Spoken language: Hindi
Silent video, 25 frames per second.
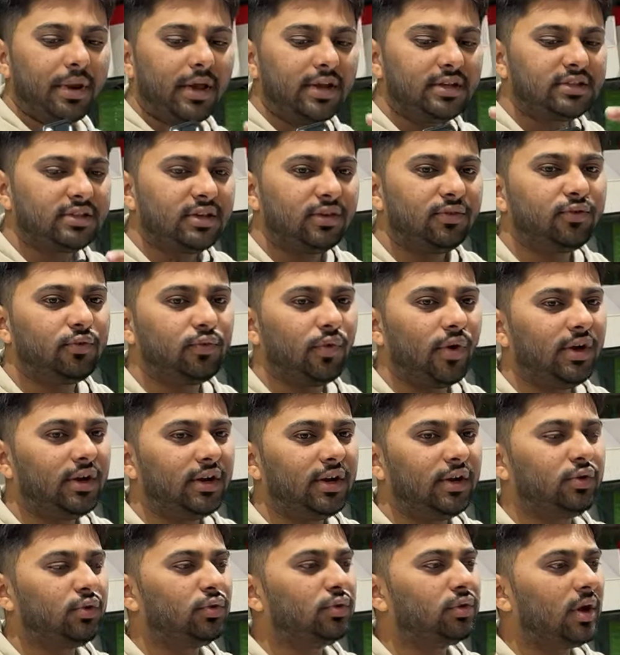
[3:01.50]
प्राइस सिर्फ
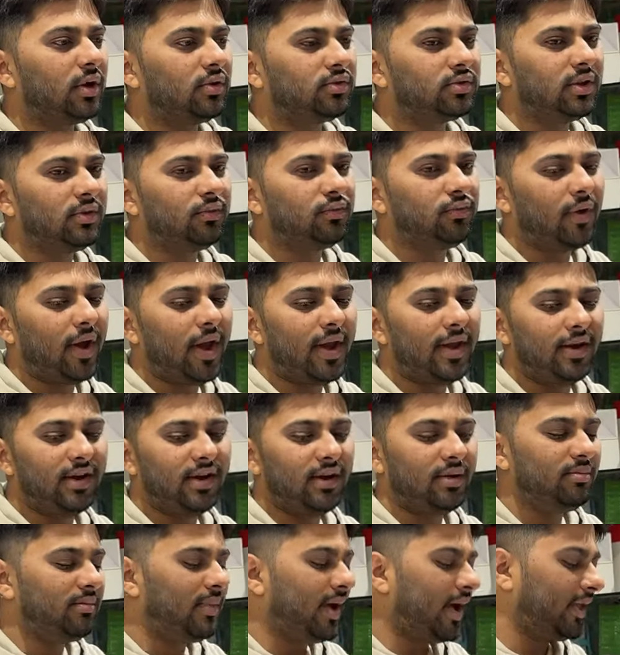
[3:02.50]
ट्वेंटी टू थाउजेंड फाइव
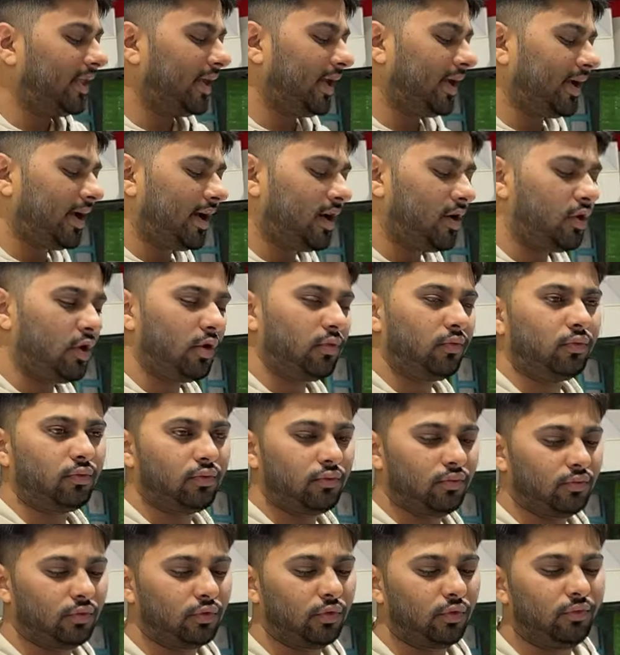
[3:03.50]
हंड्रेड में आ जाएगा और
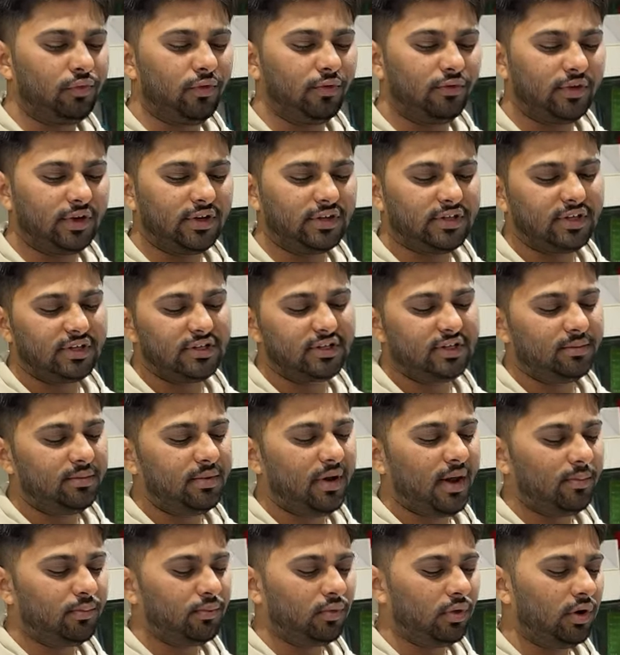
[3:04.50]
टू फिफ्टी सिक्स
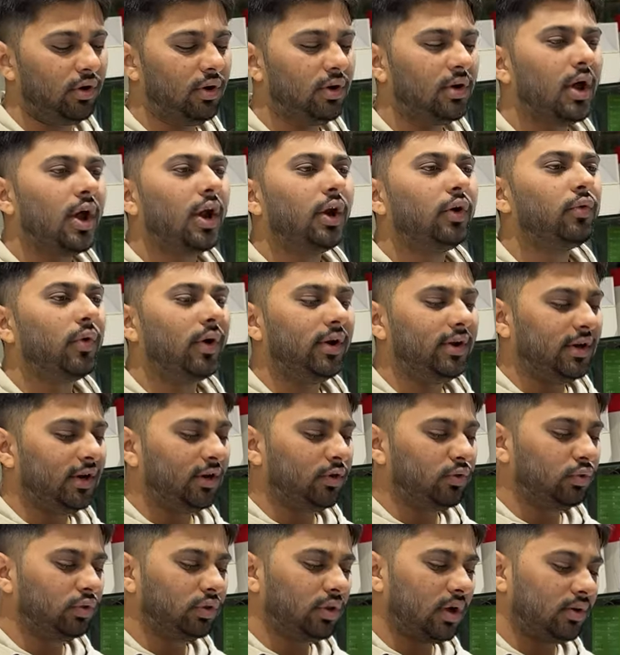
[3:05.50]
जीबी आपको ट्वेंटी
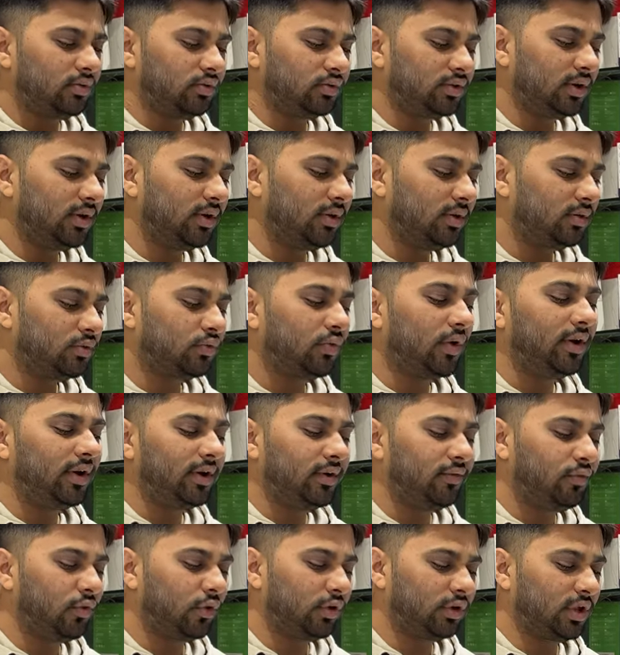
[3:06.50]
टू थाउजेंड
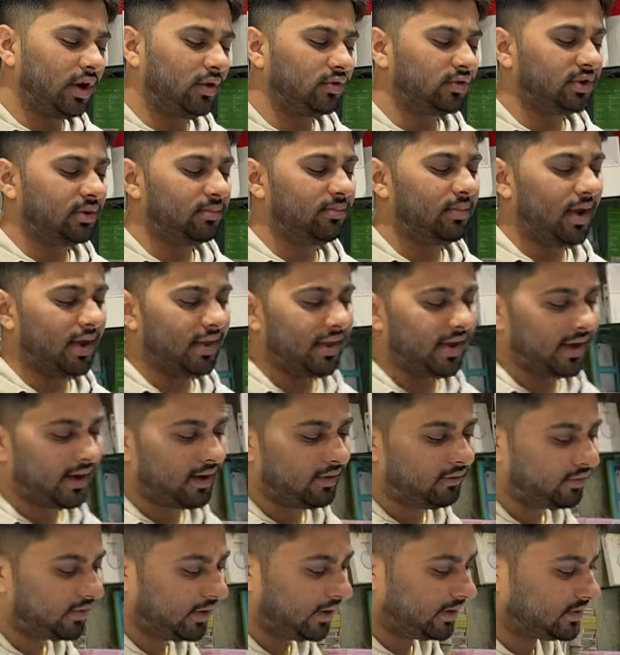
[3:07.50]
ट्वेंटी फोर थाउजेंड में आ
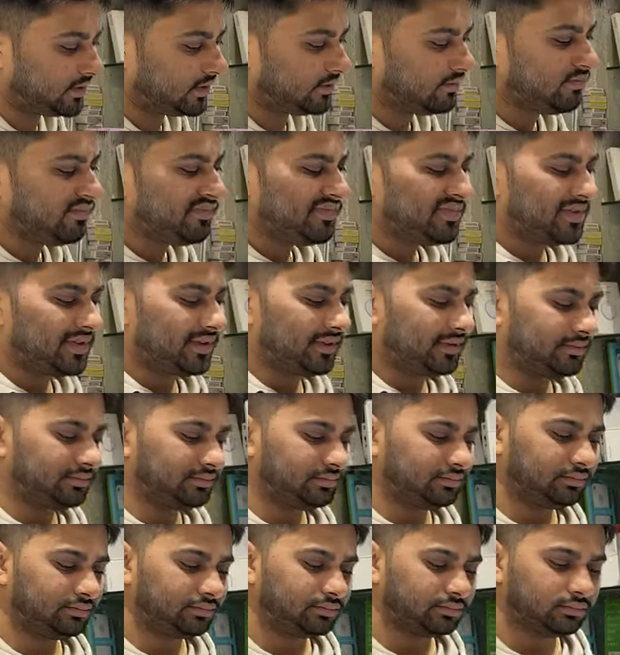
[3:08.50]
जाएगा फ्रेंड्स तो
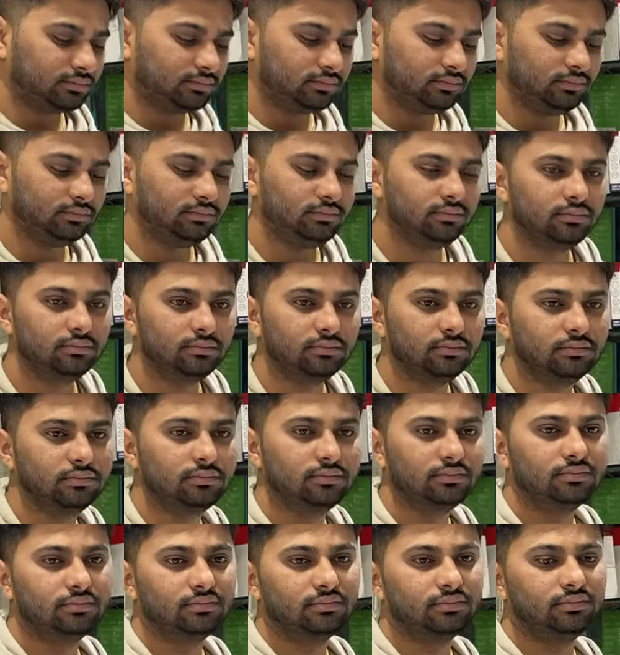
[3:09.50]
देखिए लिमिटेड स्टॉक
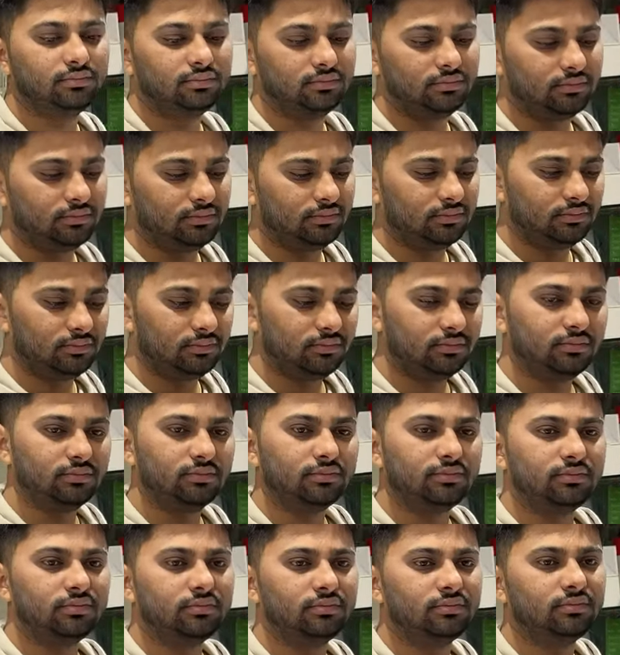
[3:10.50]
रहेगा सिर्फ दो पीस
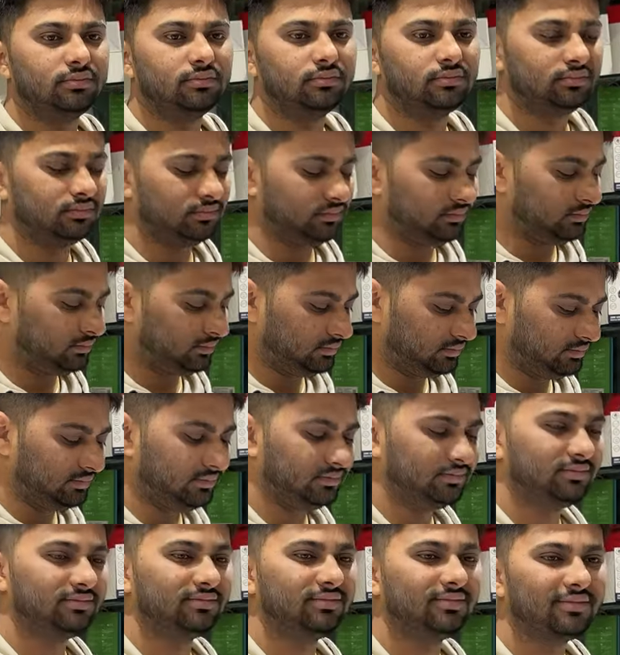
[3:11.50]
अवेलेबल है फर्स्ट
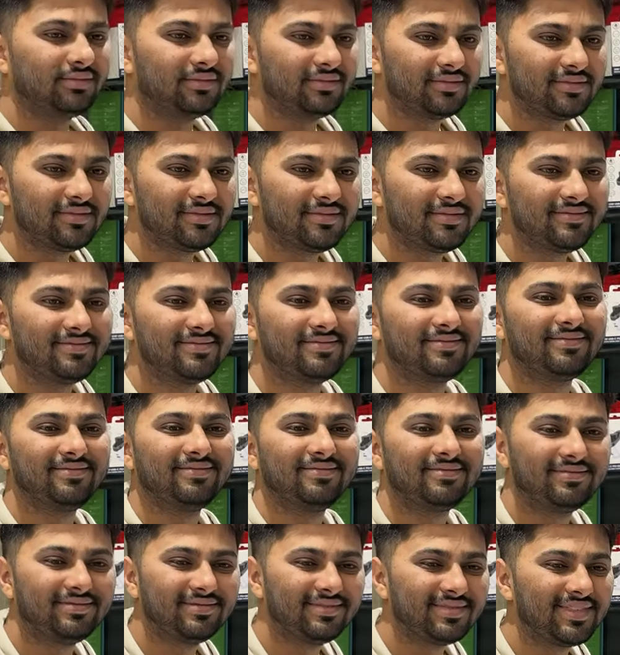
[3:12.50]
कोई आएगा उनको
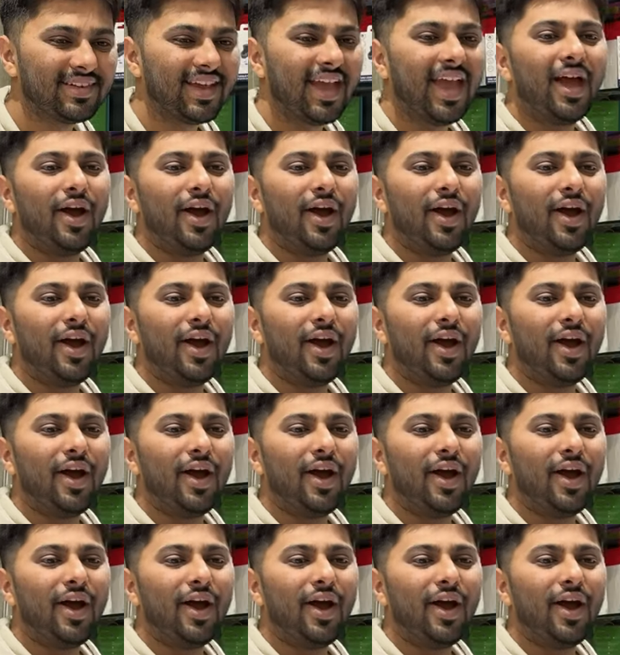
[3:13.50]
मिलेगा